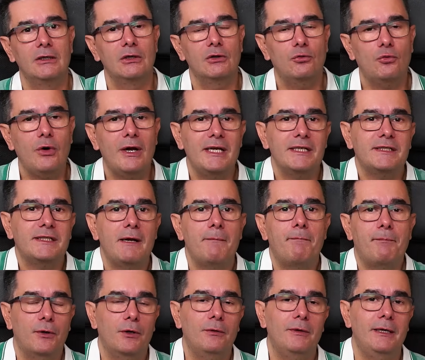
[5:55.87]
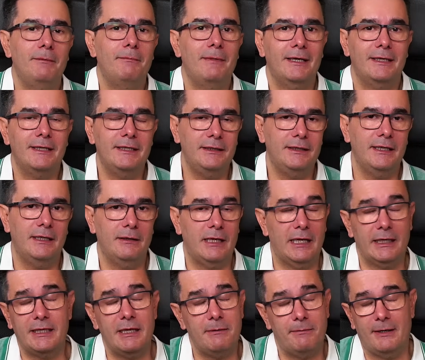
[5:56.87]
¿Cuál es el problema aquí?
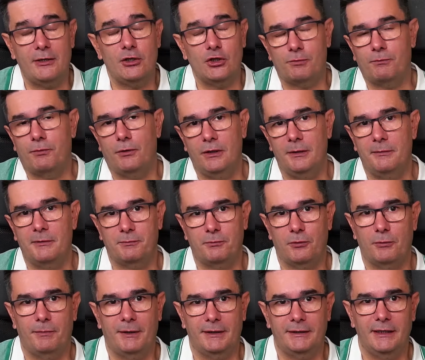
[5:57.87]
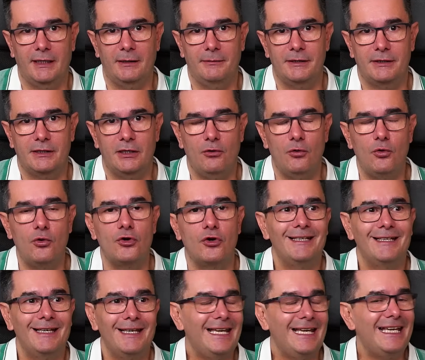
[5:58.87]
aquí hay varios problemas por parte de Alvise.
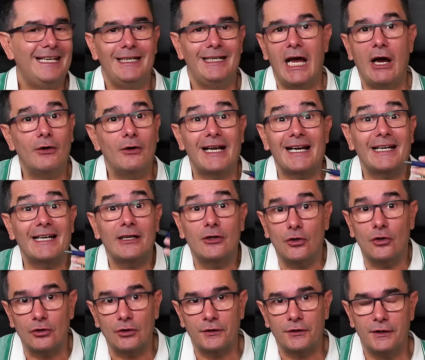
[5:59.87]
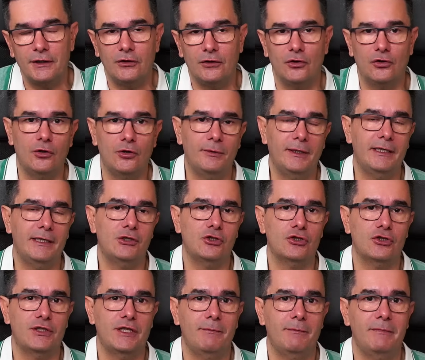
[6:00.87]
Uno, él ahora ha reconocido cobrar
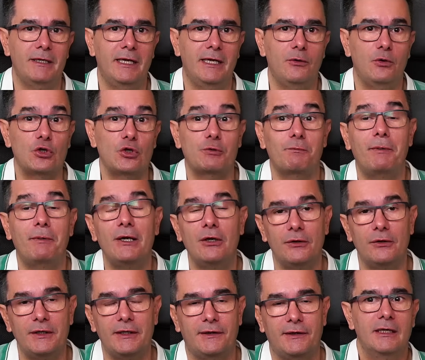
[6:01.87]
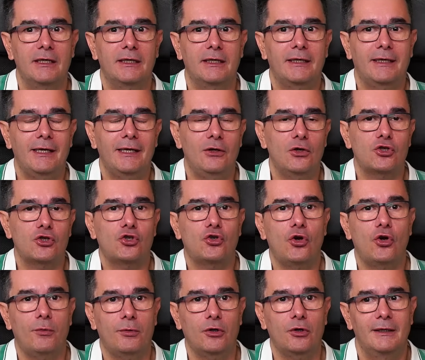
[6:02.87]
esos 100.000 euros, pero dice que los
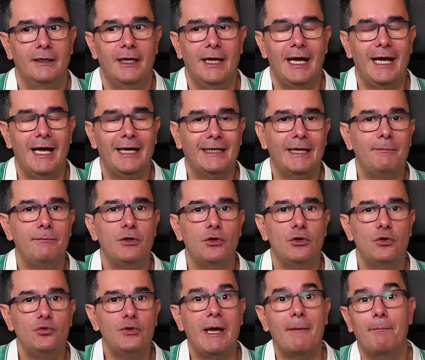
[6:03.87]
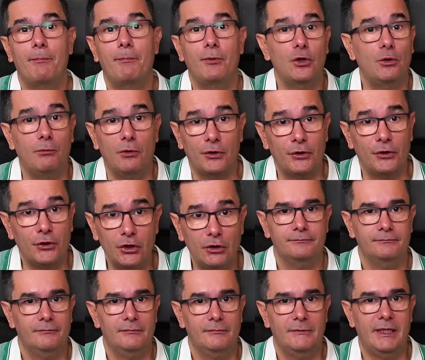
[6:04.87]
cobró a cambio de una promoción, de